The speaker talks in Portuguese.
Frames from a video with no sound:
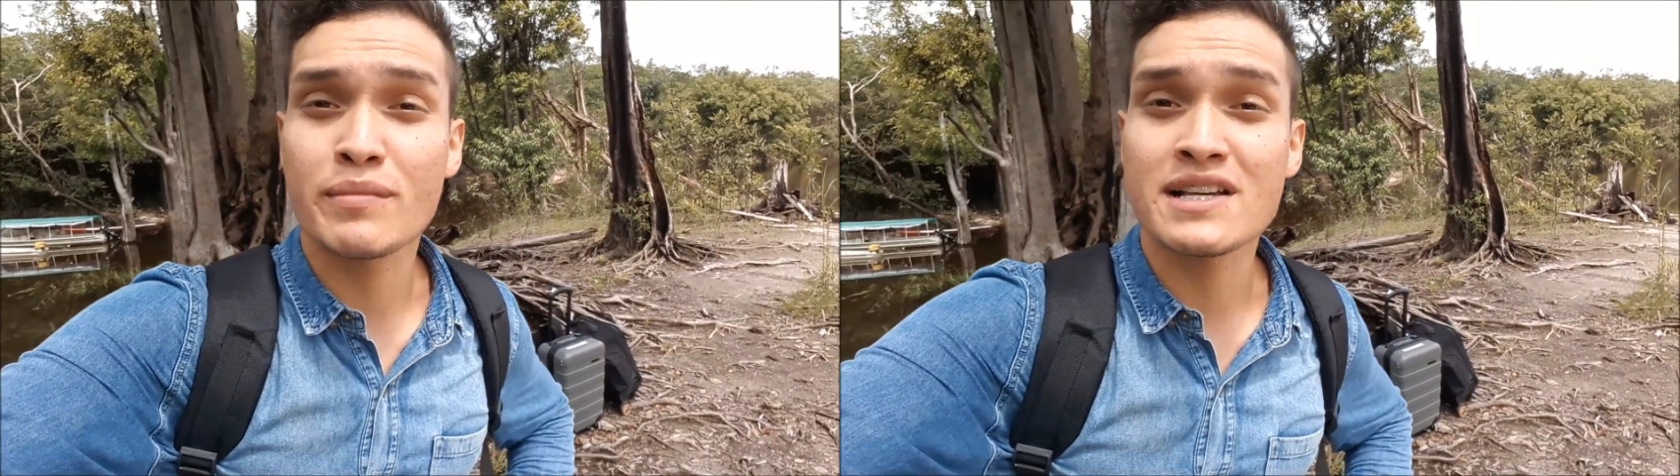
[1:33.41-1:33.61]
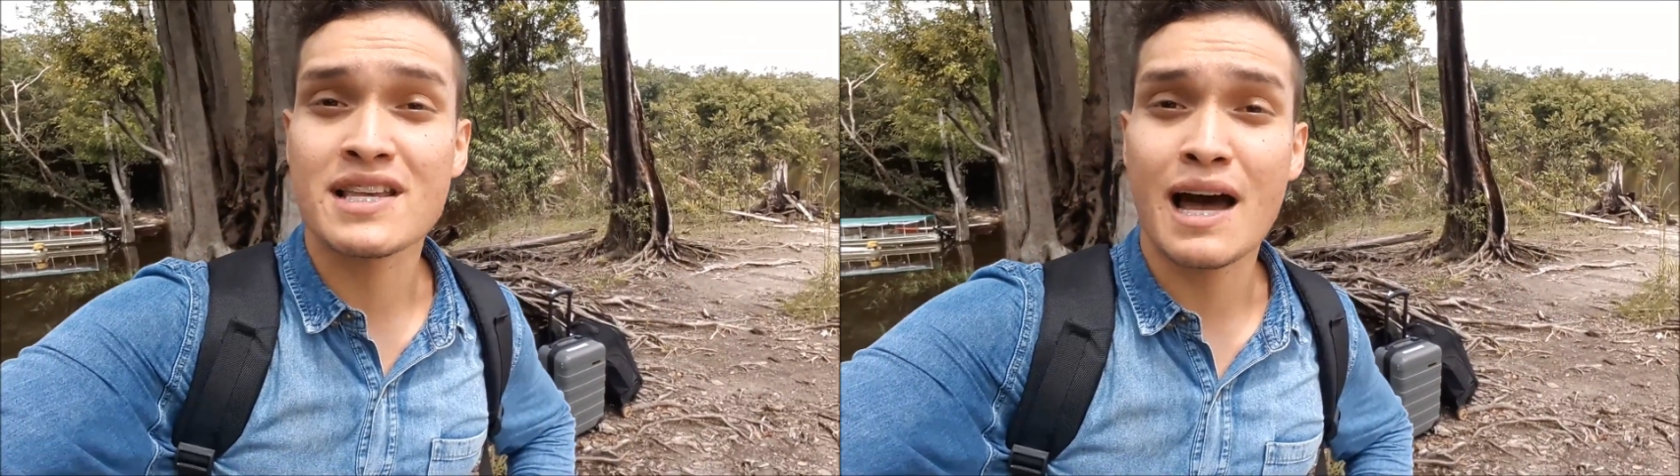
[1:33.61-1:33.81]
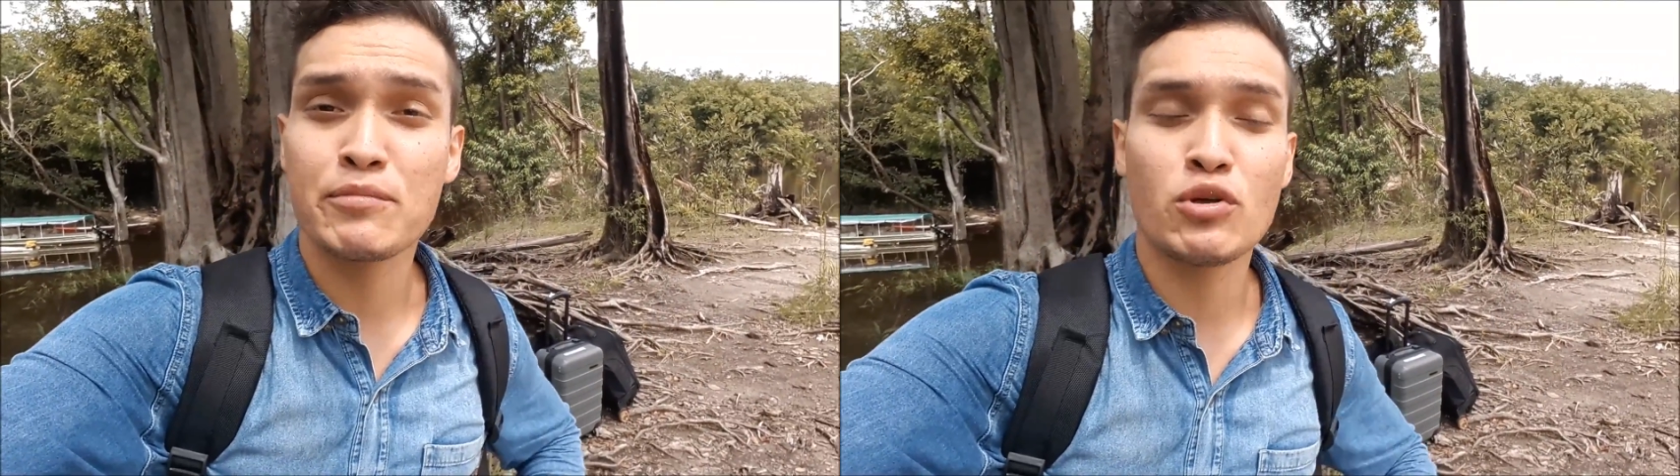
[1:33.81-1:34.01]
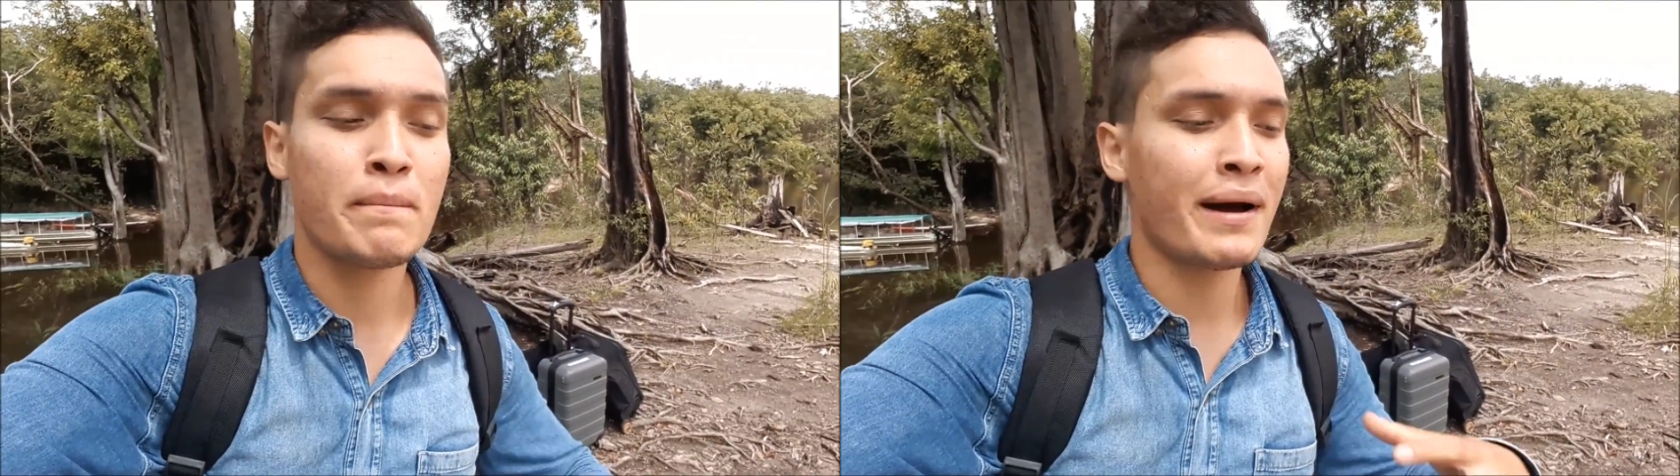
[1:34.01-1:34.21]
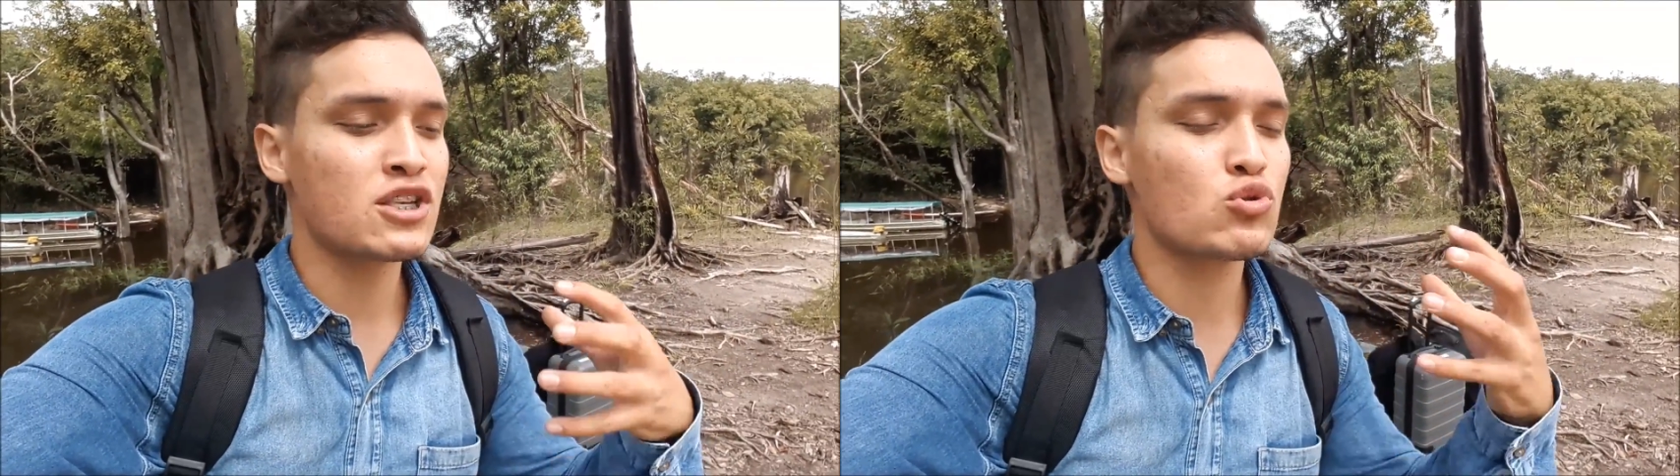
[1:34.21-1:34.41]
mais rápido e
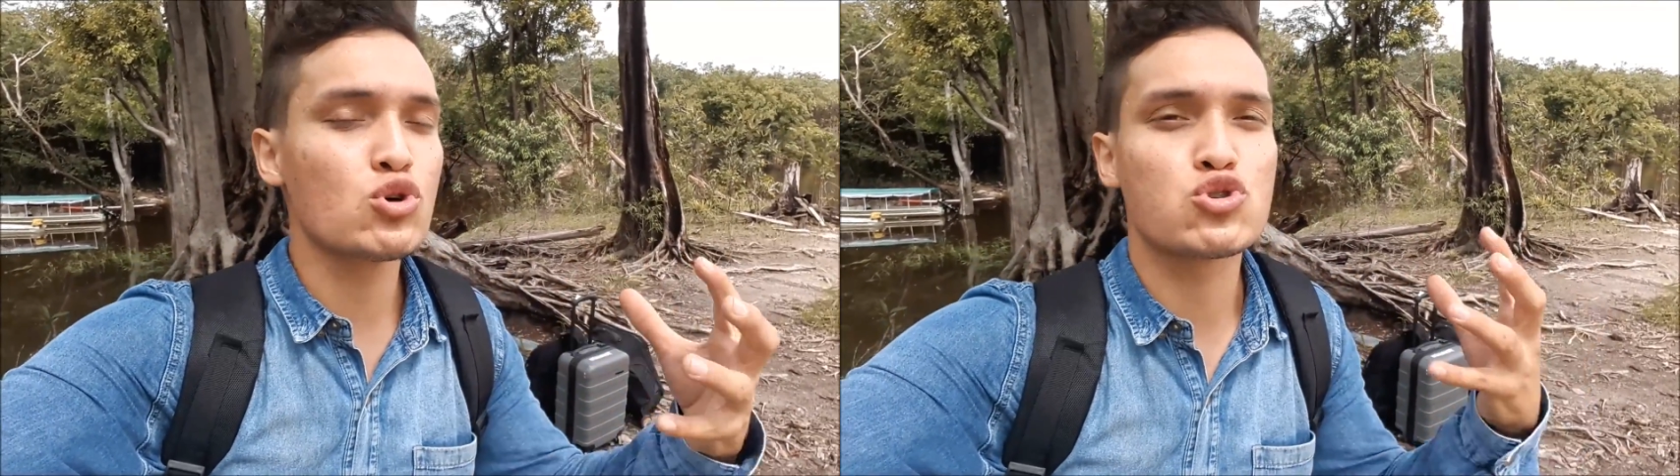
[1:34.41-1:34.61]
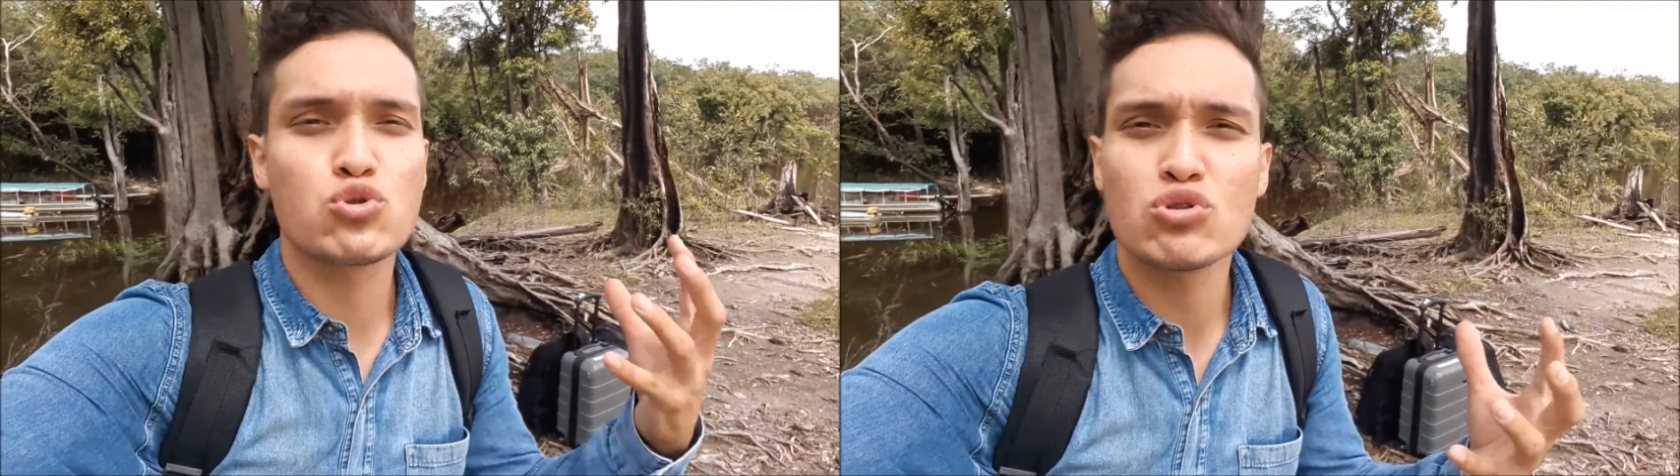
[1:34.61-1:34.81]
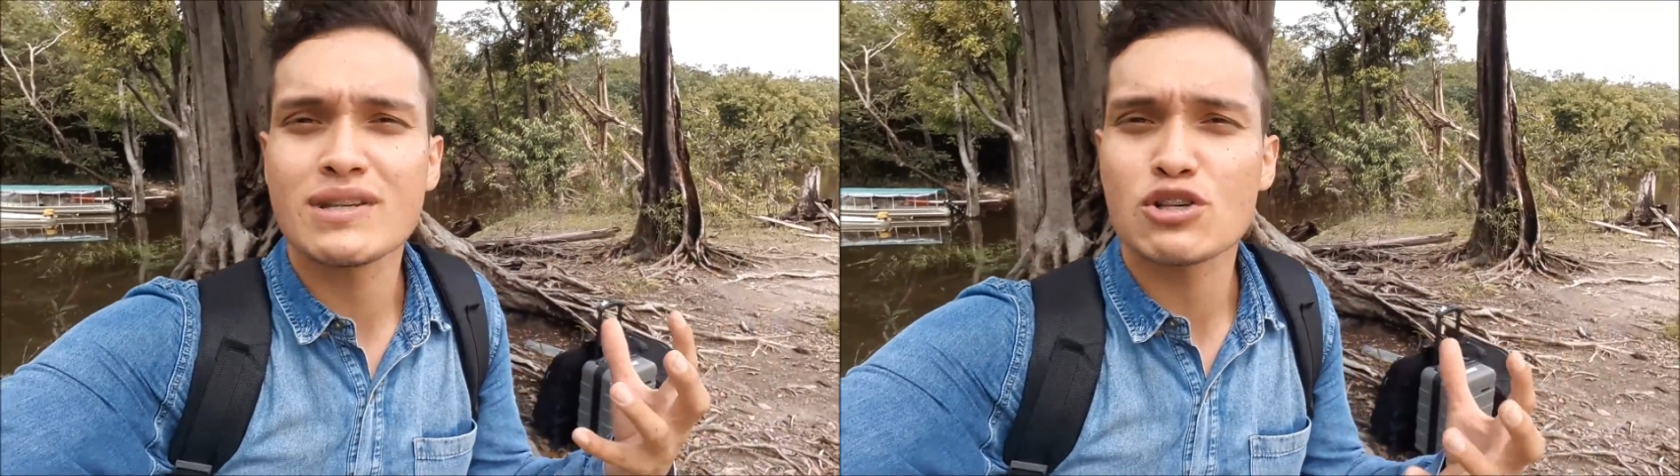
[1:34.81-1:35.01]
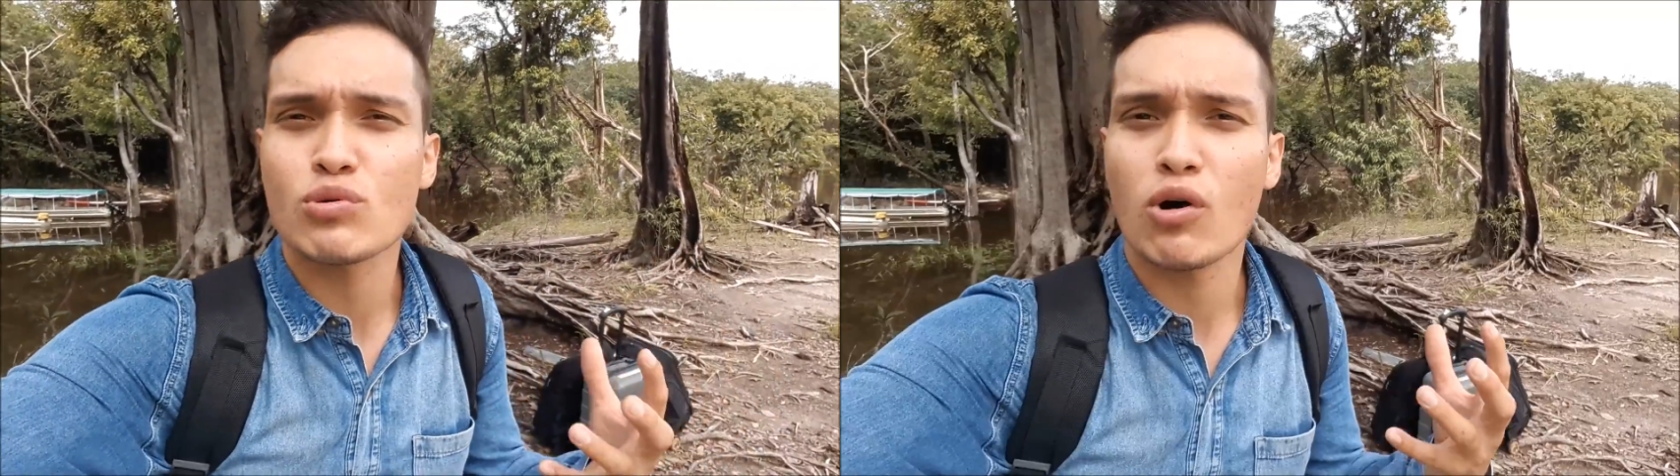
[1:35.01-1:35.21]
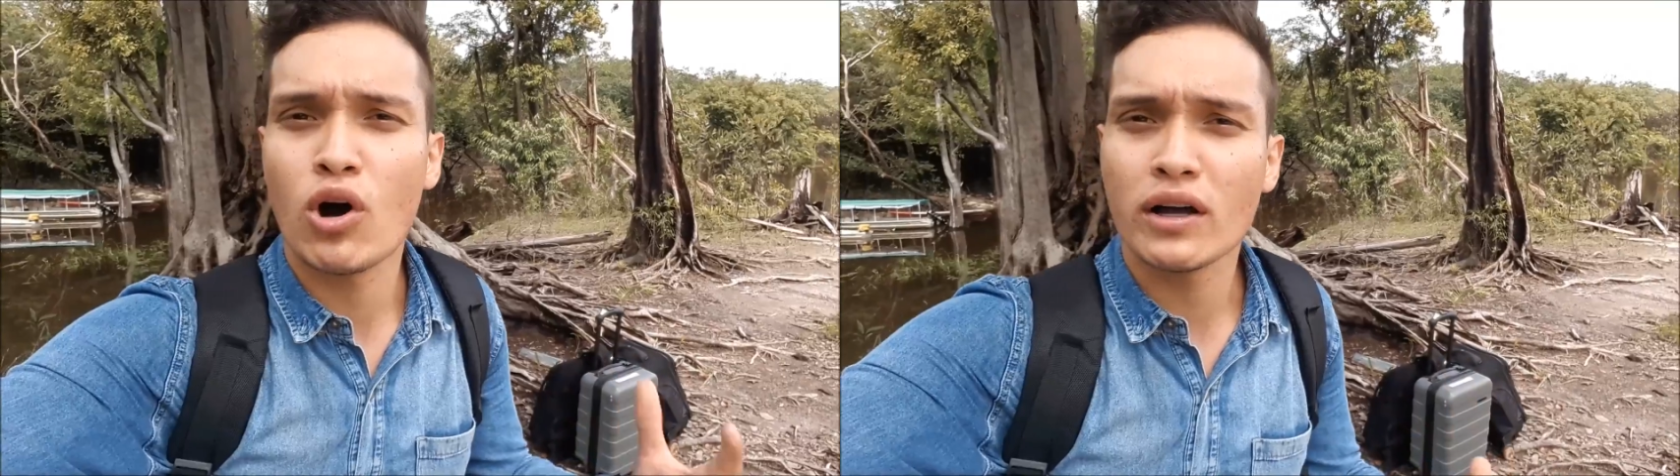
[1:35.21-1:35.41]
mais gostoso na
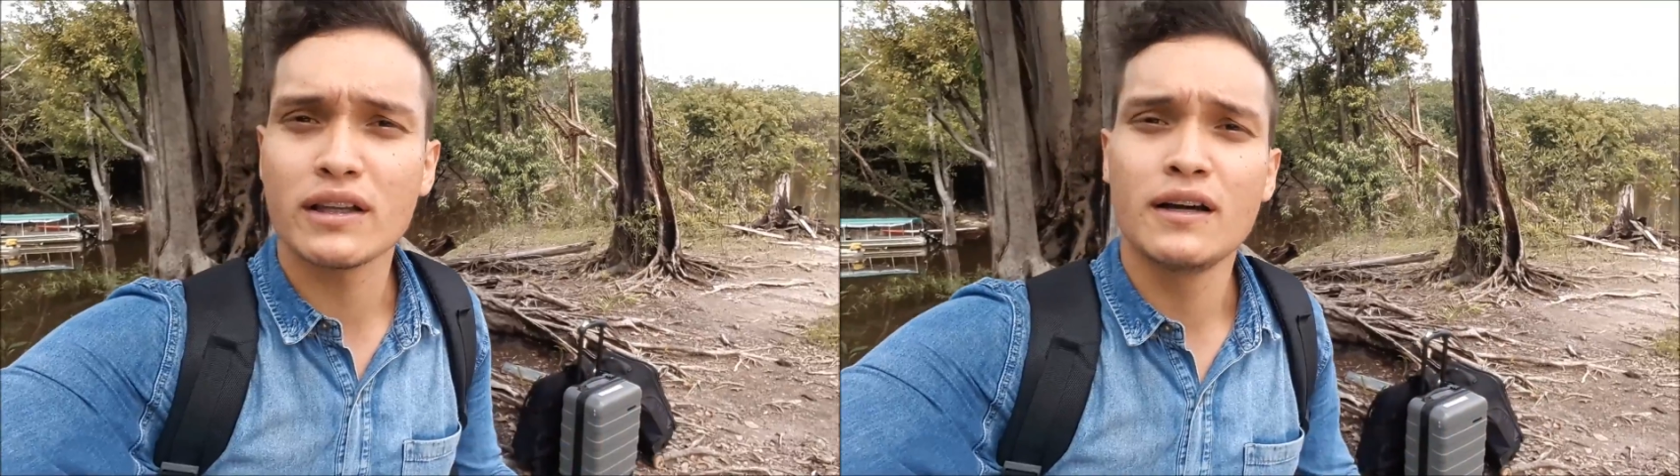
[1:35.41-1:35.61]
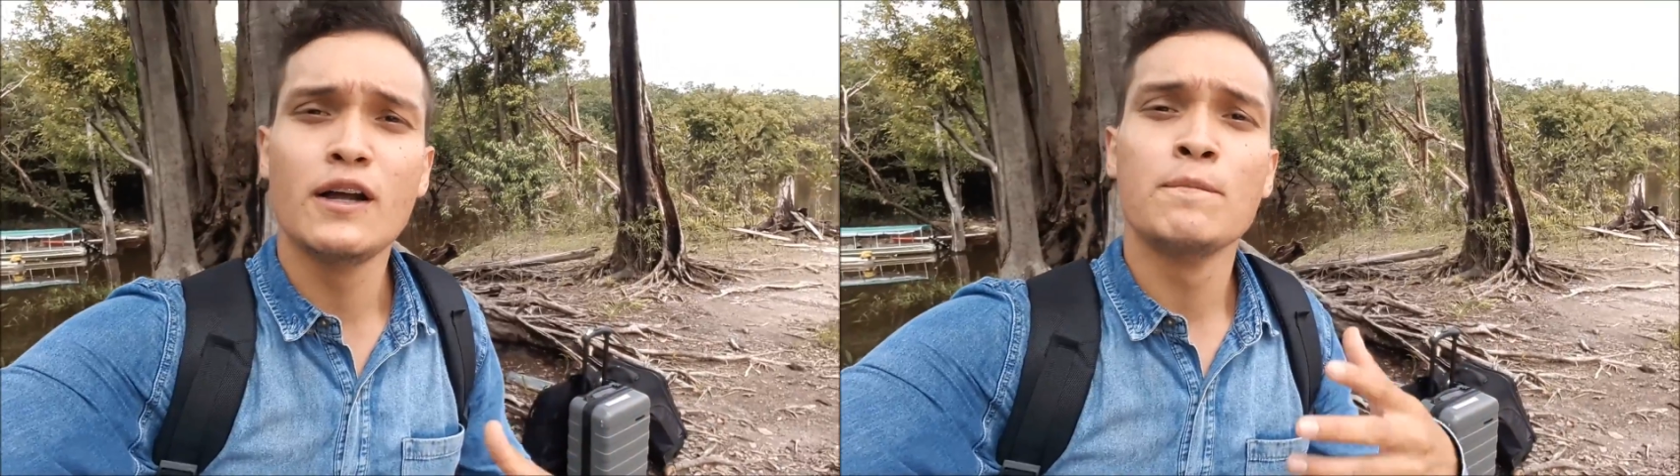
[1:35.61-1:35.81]
sua horta,